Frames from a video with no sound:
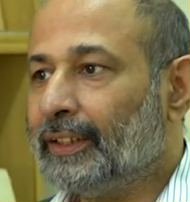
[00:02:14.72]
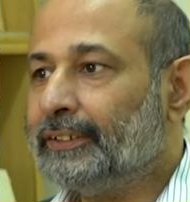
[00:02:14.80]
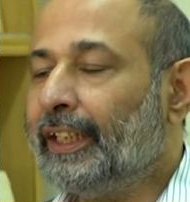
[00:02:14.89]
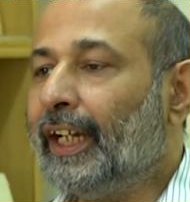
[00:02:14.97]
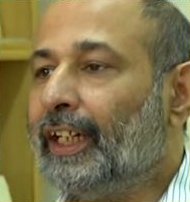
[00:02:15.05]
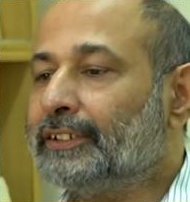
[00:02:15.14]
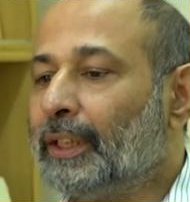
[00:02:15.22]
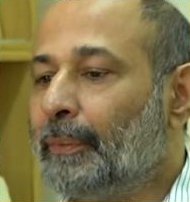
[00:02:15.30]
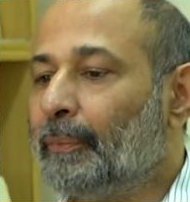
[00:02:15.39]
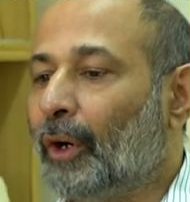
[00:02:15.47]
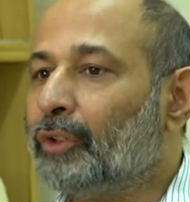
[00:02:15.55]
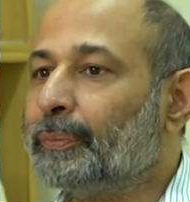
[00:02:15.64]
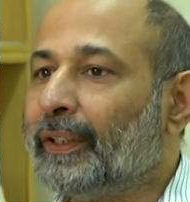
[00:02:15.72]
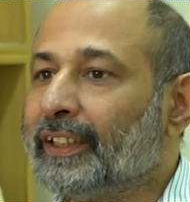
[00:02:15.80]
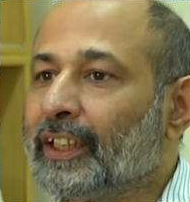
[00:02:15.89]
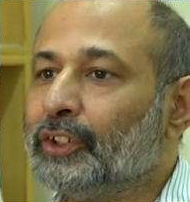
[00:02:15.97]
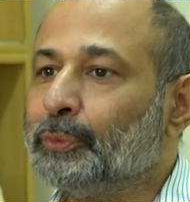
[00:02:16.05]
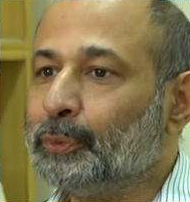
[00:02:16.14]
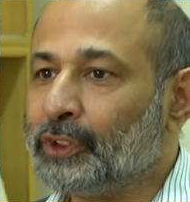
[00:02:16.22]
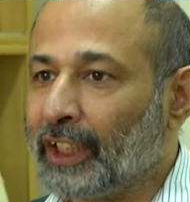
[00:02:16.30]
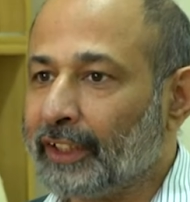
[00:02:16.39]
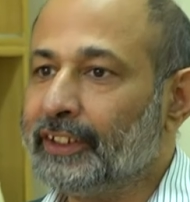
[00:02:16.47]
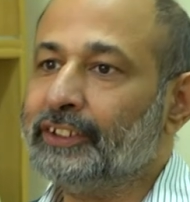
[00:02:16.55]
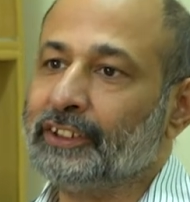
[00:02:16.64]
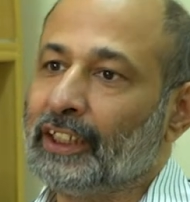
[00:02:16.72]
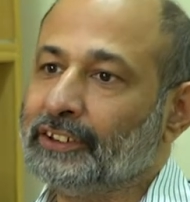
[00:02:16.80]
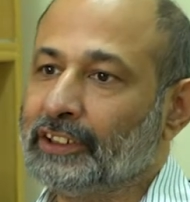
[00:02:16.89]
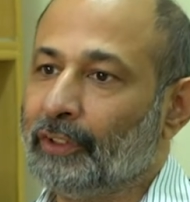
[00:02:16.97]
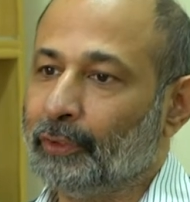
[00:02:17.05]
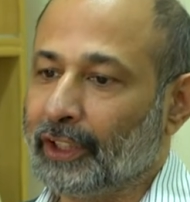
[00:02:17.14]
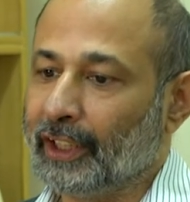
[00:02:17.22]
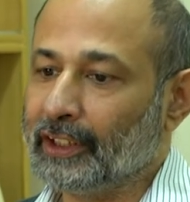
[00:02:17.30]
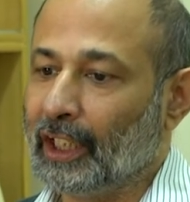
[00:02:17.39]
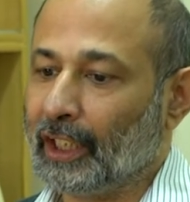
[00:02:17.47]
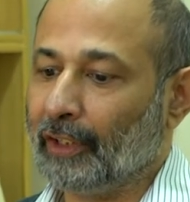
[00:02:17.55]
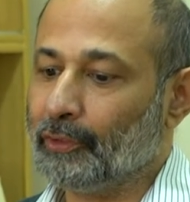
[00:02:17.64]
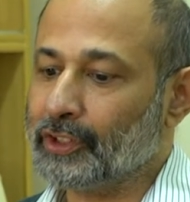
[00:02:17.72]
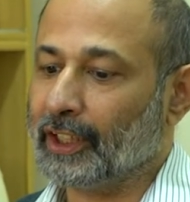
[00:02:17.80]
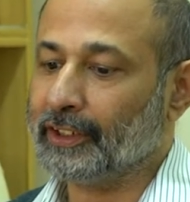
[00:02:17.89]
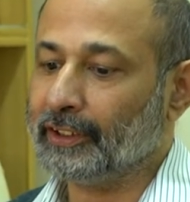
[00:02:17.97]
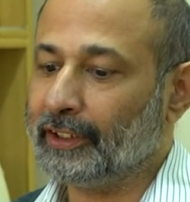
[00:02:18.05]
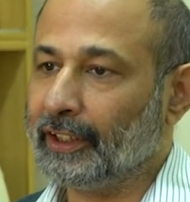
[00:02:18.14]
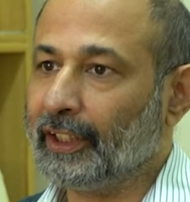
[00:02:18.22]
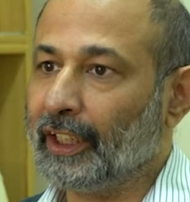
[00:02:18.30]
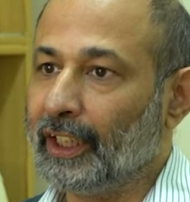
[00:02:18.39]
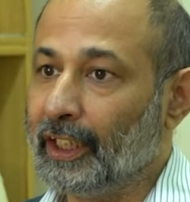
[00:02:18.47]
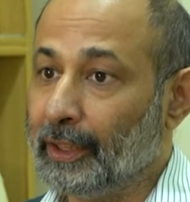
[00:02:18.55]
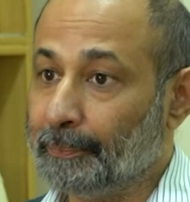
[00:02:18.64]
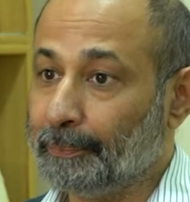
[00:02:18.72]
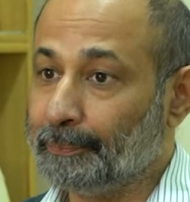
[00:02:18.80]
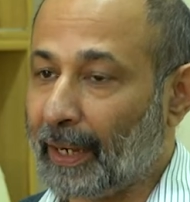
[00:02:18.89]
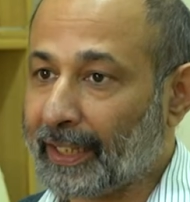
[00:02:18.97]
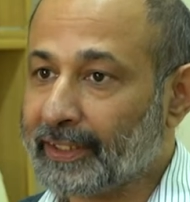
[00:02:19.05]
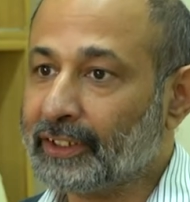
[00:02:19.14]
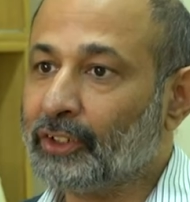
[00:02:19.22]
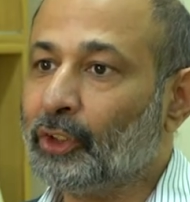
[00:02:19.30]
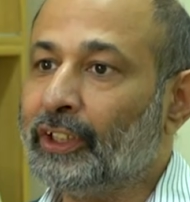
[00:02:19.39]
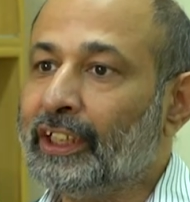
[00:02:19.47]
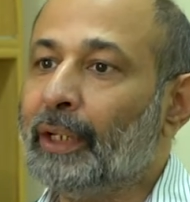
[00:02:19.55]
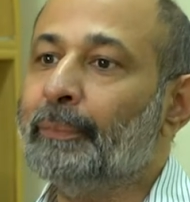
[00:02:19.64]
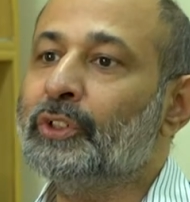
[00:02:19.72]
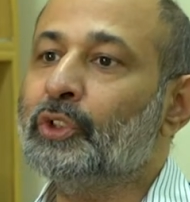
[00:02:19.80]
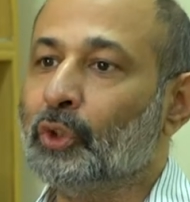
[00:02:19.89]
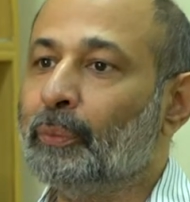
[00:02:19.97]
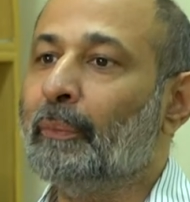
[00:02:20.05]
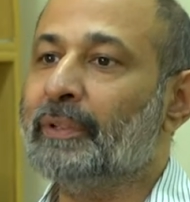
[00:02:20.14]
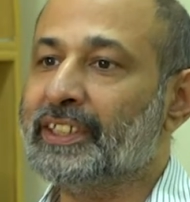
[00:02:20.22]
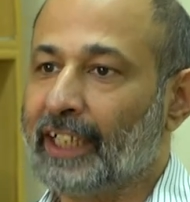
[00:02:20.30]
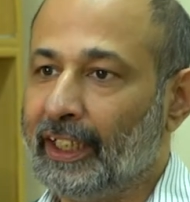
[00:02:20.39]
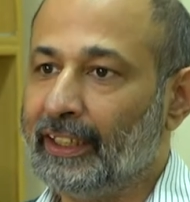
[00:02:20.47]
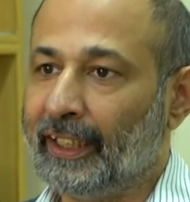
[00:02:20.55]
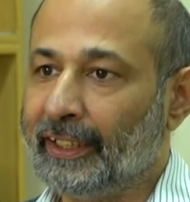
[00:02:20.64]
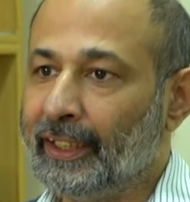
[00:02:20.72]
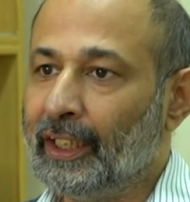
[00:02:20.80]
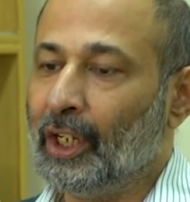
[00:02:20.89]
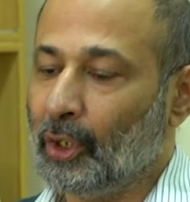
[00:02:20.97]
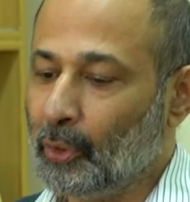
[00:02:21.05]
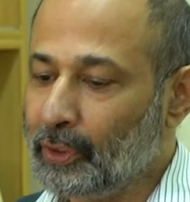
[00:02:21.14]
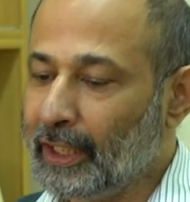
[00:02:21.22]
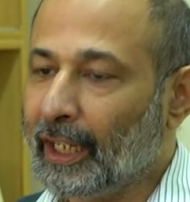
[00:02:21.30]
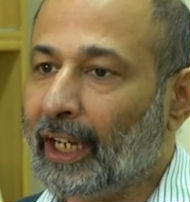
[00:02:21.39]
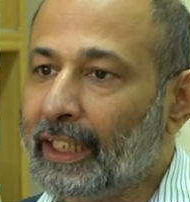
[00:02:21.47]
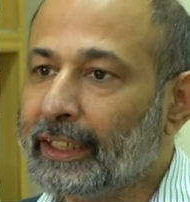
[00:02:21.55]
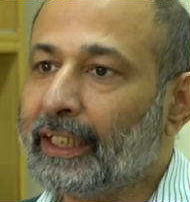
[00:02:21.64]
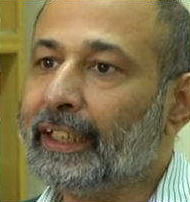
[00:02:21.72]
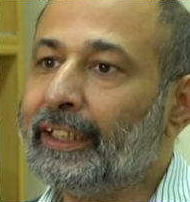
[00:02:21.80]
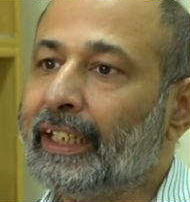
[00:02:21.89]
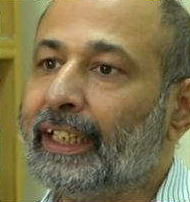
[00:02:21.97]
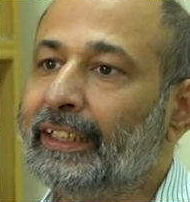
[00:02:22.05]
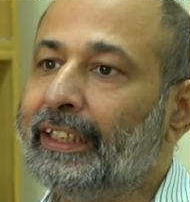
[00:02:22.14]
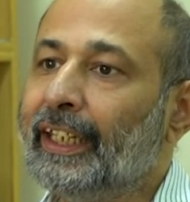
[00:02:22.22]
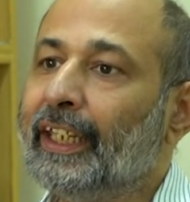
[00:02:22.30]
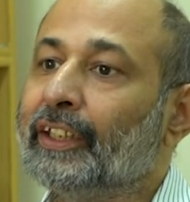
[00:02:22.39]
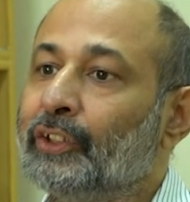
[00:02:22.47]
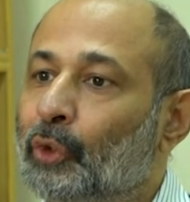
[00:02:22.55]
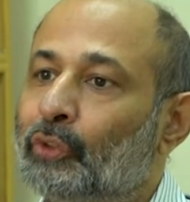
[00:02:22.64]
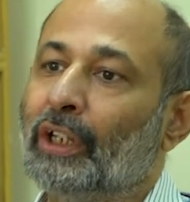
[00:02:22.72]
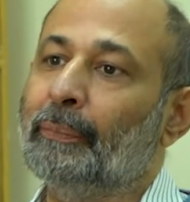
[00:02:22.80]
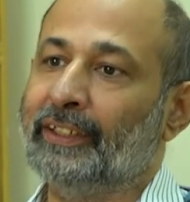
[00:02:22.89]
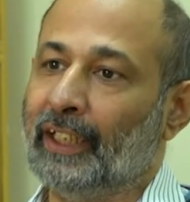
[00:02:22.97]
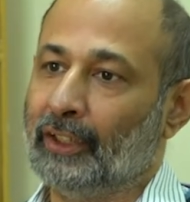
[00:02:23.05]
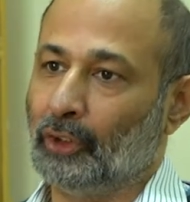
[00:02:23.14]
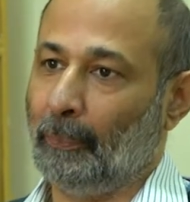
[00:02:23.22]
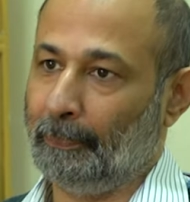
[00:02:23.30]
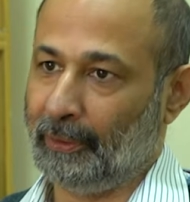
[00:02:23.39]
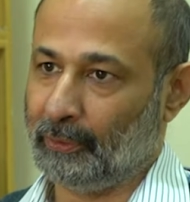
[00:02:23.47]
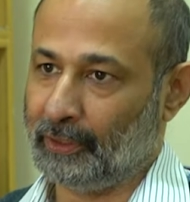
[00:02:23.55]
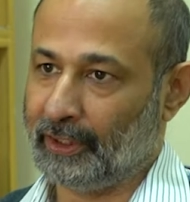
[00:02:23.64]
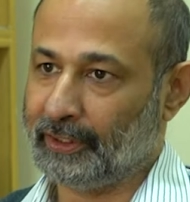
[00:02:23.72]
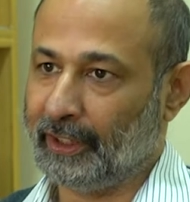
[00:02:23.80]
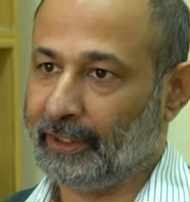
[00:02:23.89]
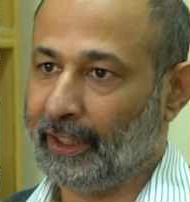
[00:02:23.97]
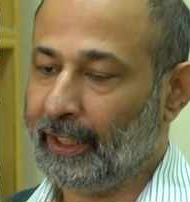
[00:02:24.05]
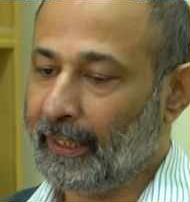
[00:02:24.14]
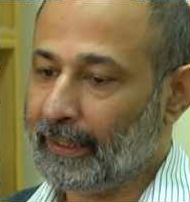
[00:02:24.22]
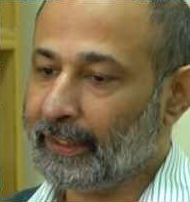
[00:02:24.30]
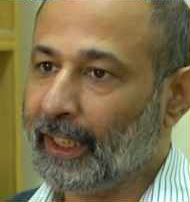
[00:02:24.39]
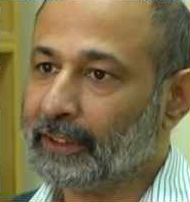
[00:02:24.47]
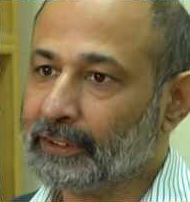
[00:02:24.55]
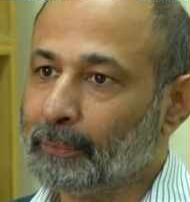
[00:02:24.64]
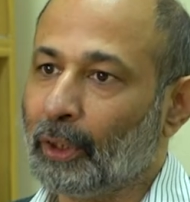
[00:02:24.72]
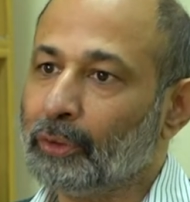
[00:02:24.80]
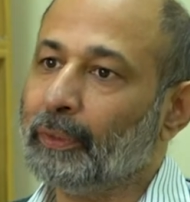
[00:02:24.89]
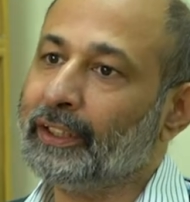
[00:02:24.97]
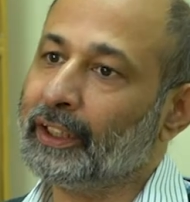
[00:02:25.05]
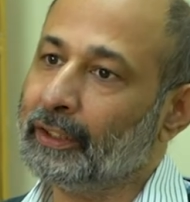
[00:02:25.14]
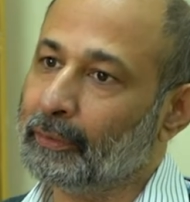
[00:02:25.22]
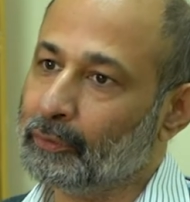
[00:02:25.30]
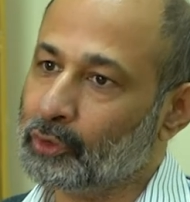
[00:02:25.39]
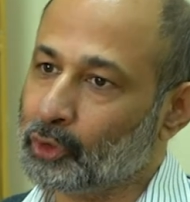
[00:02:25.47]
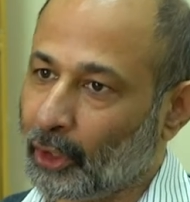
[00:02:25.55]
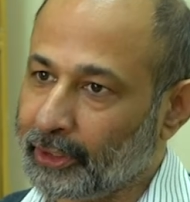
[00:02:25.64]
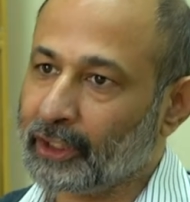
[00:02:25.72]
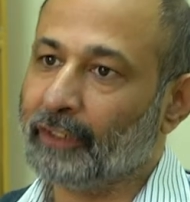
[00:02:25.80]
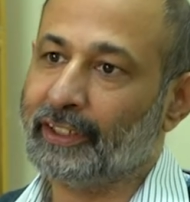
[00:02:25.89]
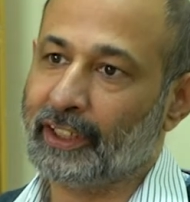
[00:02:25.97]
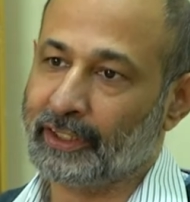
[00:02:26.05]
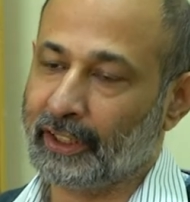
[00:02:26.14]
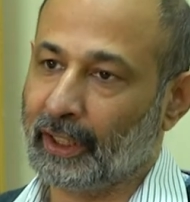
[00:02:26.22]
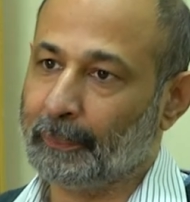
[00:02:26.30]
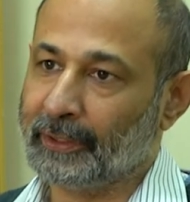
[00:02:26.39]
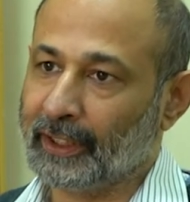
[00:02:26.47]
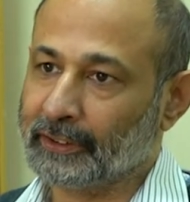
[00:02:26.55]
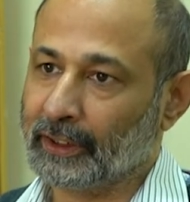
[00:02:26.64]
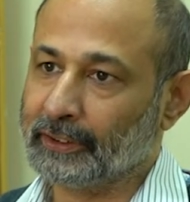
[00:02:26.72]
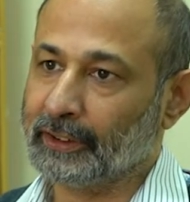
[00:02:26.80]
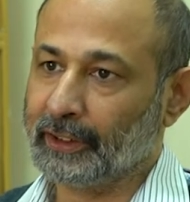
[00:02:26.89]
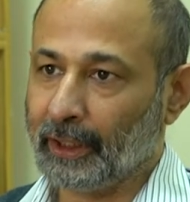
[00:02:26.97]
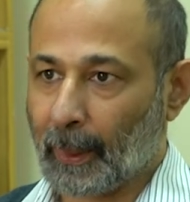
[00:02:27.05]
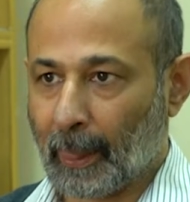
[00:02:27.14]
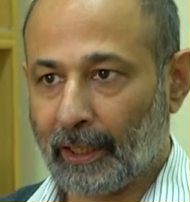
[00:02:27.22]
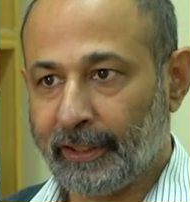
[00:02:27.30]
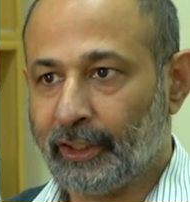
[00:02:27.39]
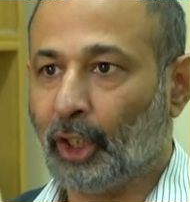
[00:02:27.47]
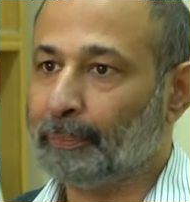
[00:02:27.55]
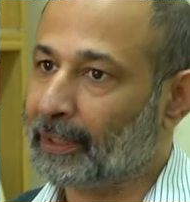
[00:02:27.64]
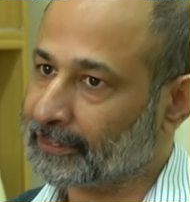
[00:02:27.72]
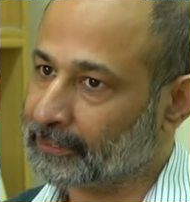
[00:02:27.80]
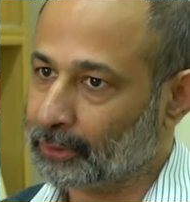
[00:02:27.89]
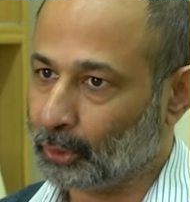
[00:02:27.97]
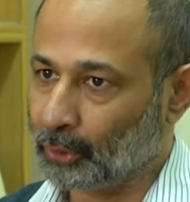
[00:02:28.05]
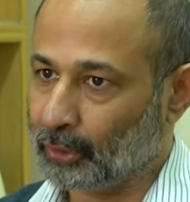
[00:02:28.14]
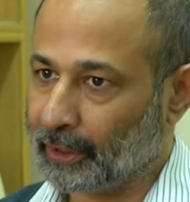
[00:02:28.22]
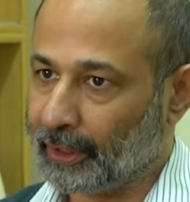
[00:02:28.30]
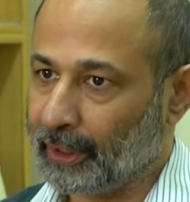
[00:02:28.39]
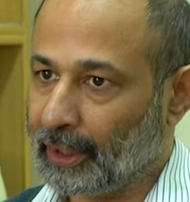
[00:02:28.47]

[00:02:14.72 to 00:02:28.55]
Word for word: जी असल में माउंट बैटन का जो बुनियादी सांस था वो ये था कि वो चाहते थे कि पाकिस्तान और इंडिया में जो शुरू में मसाइल आए उन्हें हल करने के लिए एक न्यूट्रल बंदा टॉप पर होना चाहिए लिहाजा माउंट बैटन जॉइंट गवर्नर जनरल बनना चाहते थे इंडिया और पाकिस्तान दोनों के